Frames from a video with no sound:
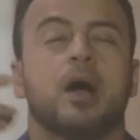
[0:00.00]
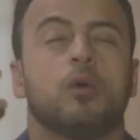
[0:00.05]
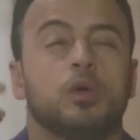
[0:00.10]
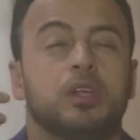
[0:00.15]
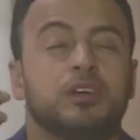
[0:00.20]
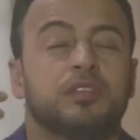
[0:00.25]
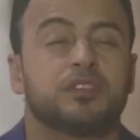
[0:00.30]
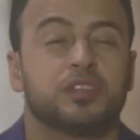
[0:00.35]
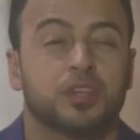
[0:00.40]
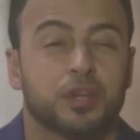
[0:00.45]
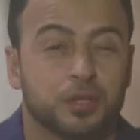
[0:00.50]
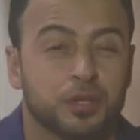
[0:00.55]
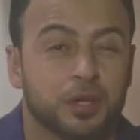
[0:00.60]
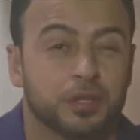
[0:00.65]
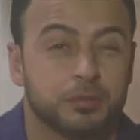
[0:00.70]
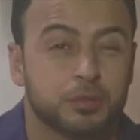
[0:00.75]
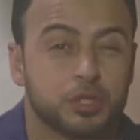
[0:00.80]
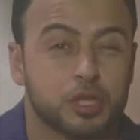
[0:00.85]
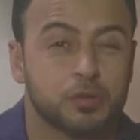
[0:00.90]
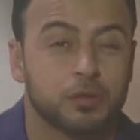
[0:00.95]
او
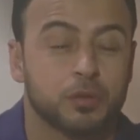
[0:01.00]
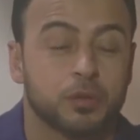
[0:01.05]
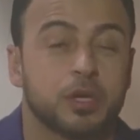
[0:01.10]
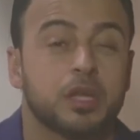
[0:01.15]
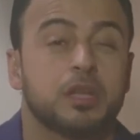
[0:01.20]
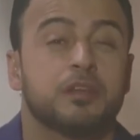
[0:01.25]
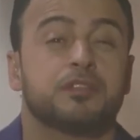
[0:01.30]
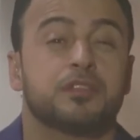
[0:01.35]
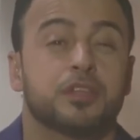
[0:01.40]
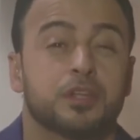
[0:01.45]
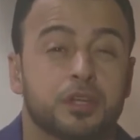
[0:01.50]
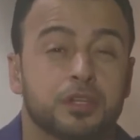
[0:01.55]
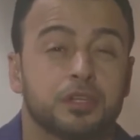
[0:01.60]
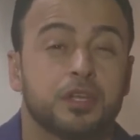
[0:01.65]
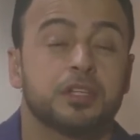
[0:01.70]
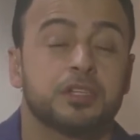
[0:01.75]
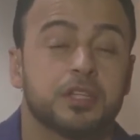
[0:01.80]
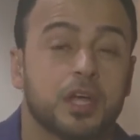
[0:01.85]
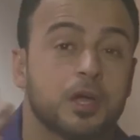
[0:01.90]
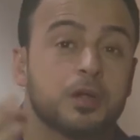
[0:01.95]
الافتراضات مش الظنون
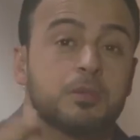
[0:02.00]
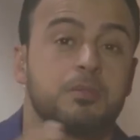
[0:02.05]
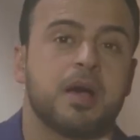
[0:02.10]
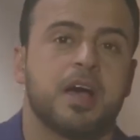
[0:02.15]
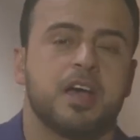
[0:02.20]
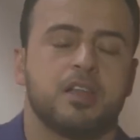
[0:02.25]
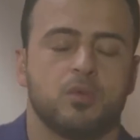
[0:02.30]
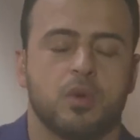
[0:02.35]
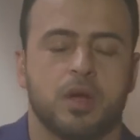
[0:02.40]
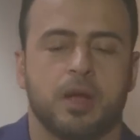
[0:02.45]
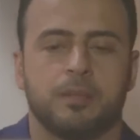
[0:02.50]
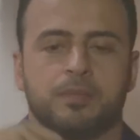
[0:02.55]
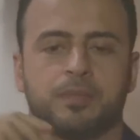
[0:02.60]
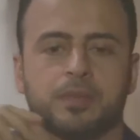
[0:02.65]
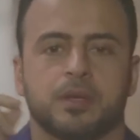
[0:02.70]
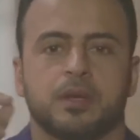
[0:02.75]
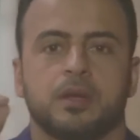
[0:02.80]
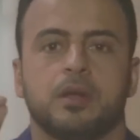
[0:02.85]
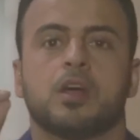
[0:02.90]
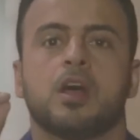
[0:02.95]
الافتراضات اربع انواع
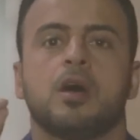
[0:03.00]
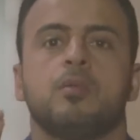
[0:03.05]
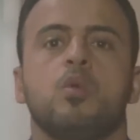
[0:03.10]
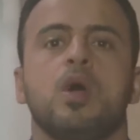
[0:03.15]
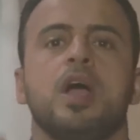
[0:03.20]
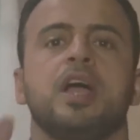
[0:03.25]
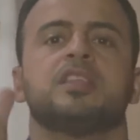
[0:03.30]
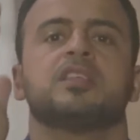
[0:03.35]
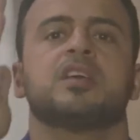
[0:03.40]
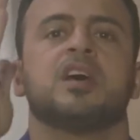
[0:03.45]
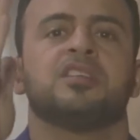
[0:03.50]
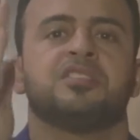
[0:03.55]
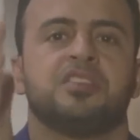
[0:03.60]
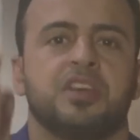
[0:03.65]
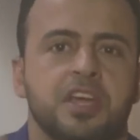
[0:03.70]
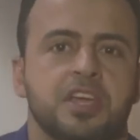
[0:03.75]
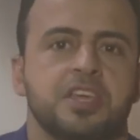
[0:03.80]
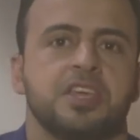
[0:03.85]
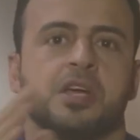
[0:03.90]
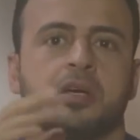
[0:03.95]
رقم واحد
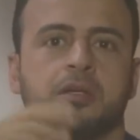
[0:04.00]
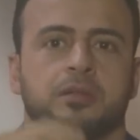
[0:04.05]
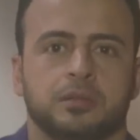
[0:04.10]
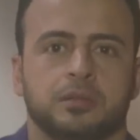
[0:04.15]
قطعيه